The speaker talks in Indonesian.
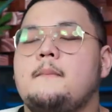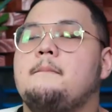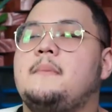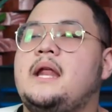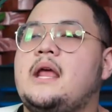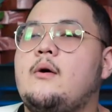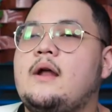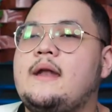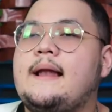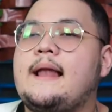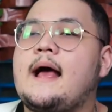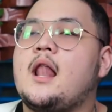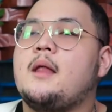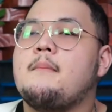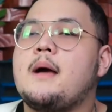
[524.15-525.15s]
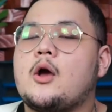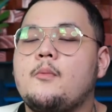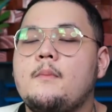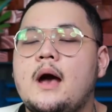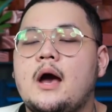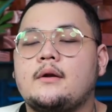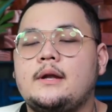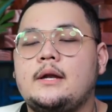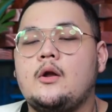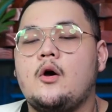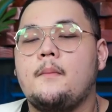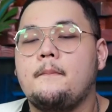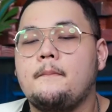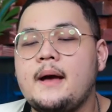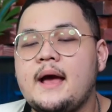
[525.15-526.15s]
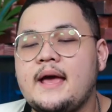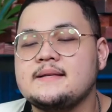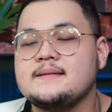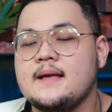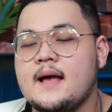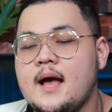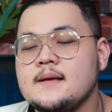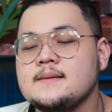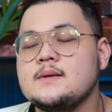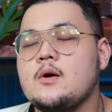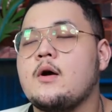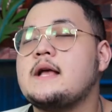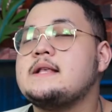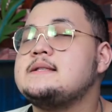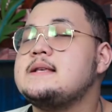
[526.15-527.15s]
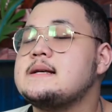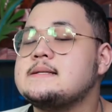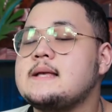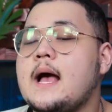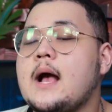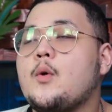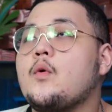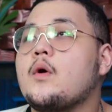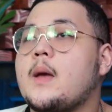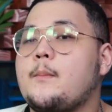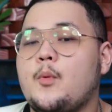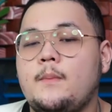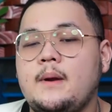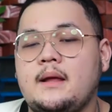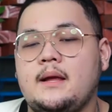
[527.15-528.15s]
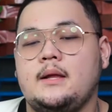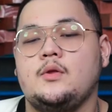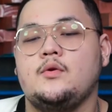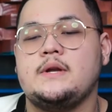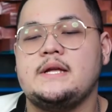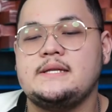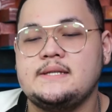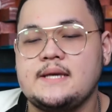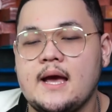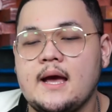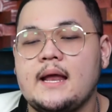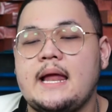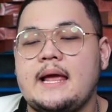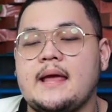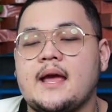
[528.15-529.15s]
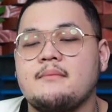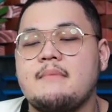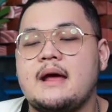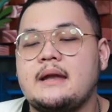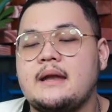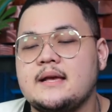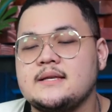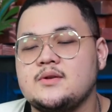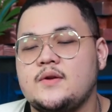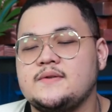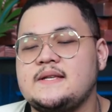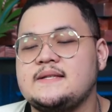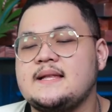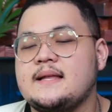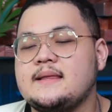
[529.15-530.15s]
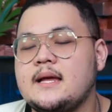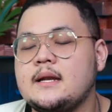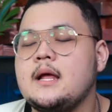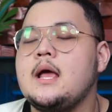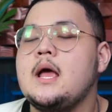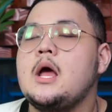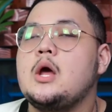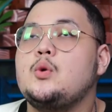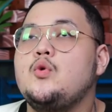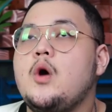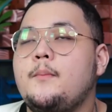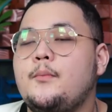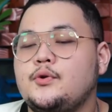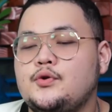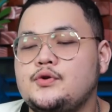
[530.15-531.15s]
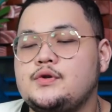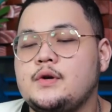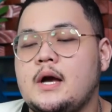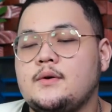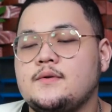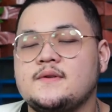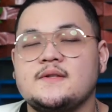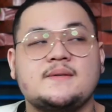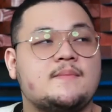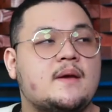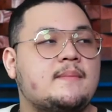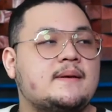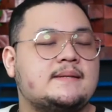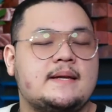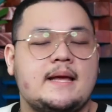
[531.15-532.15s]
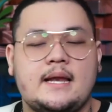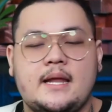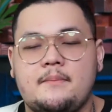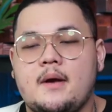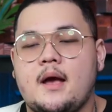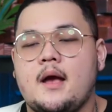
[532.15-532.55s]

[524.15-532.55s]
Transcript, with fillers: Beliau adalah almarhum Baharudin Lopa SH, seorang jaksa agung Republik Indonesia, kelahiran Mandar, Sulawesi Selatan, 27 Agustus 1935.